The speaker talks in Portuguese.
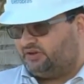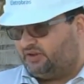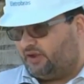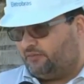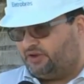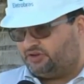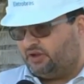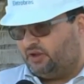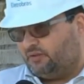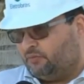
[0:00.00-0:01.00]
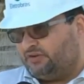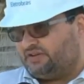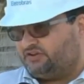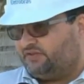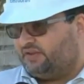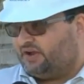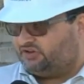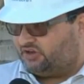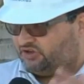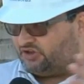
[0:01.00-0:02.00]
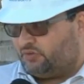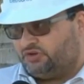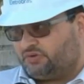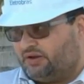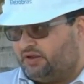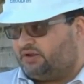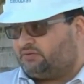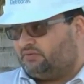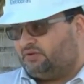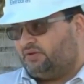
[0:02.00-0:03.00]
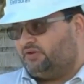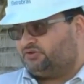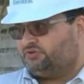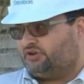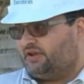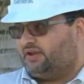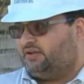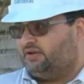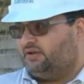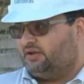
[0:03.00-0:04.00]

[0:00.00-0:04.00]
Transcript: E, realmente, muitas atividades, a gente tem o risco elétrico e o risco de queda.